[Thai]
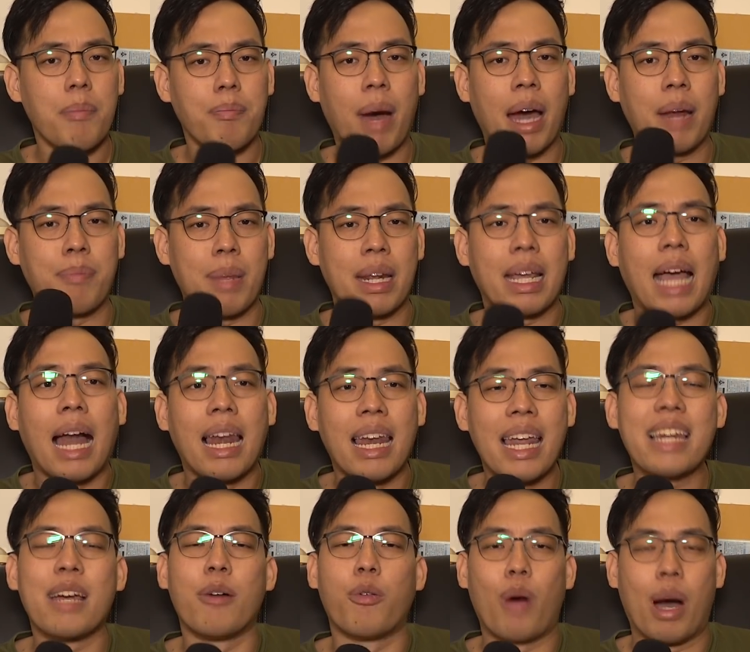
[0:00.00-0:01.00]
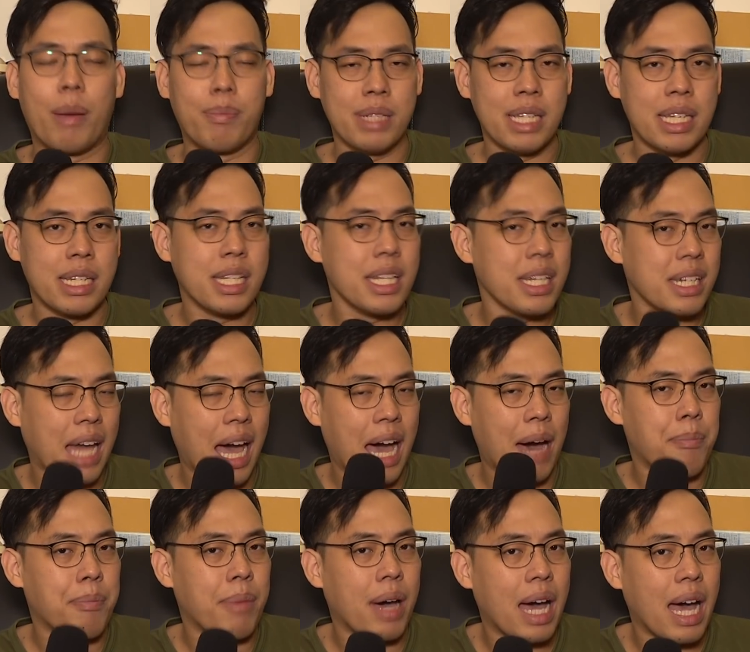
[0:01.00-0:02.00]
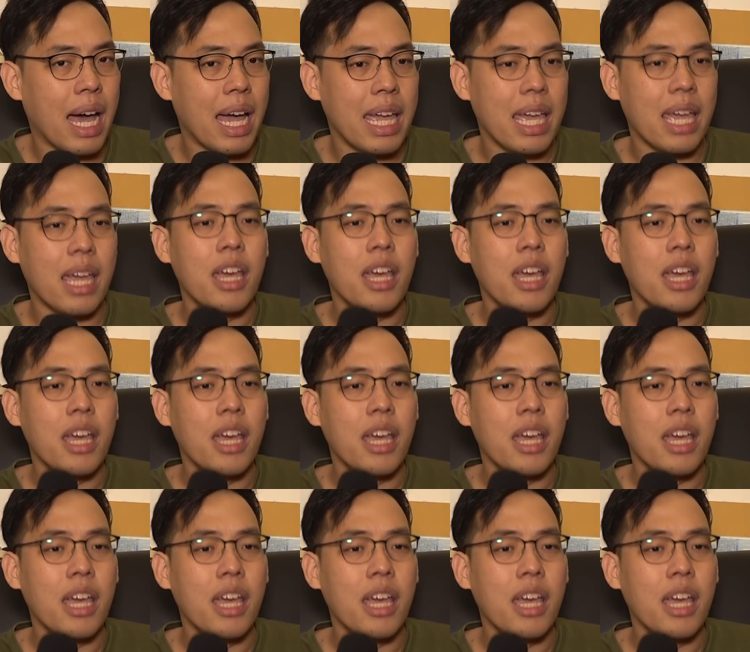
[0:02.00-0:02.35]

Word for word: มันเป็นการเล่นกับความถี่ซึ่งทำให้